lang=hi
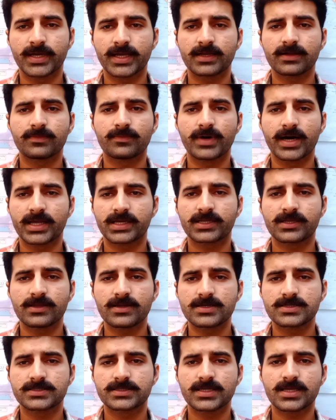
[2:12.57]
बैंक
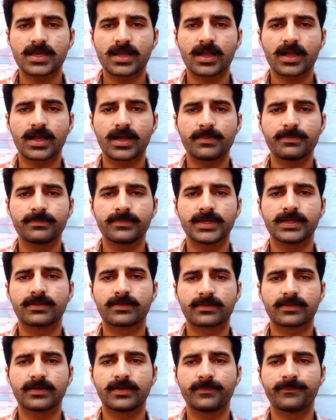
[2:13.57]
मार्केट से कम
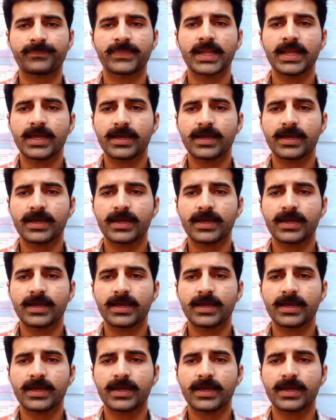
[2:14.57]
अज़ कम